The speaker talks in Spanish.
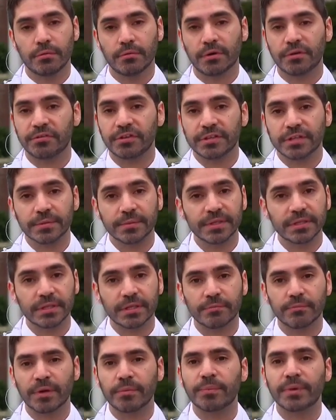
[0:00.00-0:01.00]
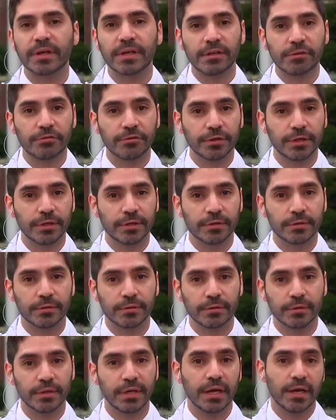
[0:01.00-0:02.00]
recientemente en Valparaíso y,
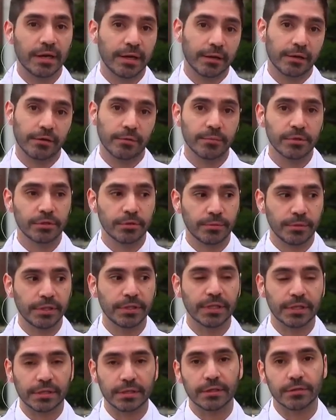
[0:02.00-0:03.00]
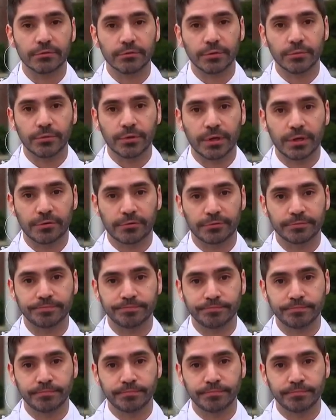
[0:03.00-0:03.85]
en, ya acá en la región metropolitana, que tuvimos caso.